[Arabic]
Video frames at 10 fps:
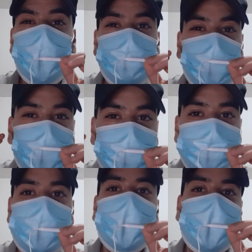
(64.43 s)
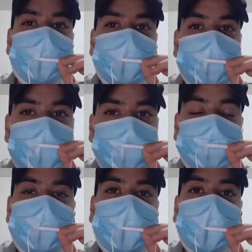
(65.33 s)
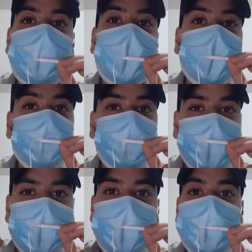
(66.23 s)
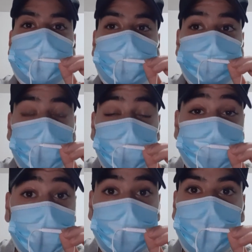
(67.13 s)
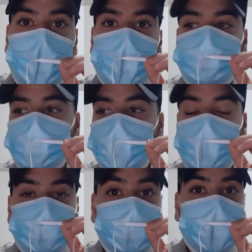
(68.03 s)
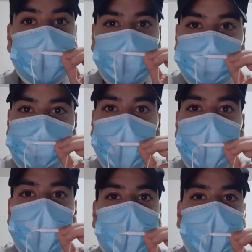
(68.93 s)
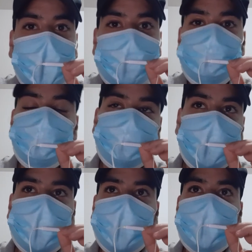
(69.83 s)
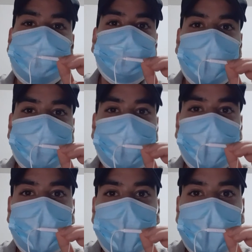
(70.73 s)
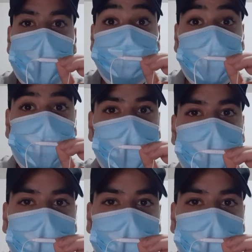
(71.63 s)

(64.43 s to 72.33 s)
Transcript: وفقدانا كبيرا وحادا في الوزن ومن الممكن أعزائي أن نشاهد بعض المشاكل